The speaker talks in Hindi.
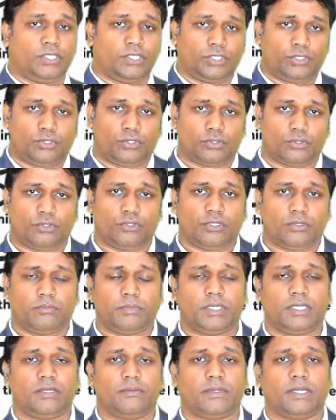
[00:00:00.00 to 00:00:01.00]
ये दोनों
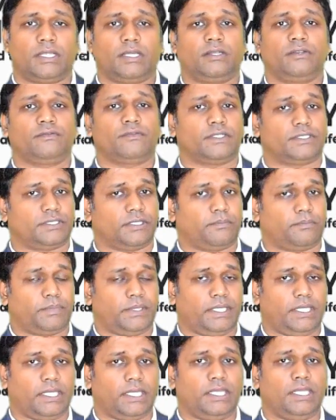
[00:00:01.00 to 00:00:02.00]
नंबर हमारा व्हाट्सएप
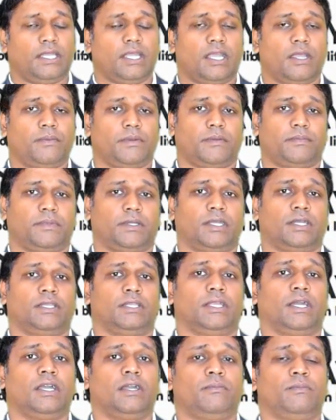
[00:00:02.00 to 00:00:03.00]
पे है आप आपका
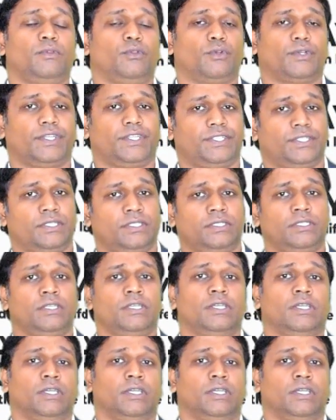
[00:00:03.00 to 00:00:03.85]
नाम लोकेशन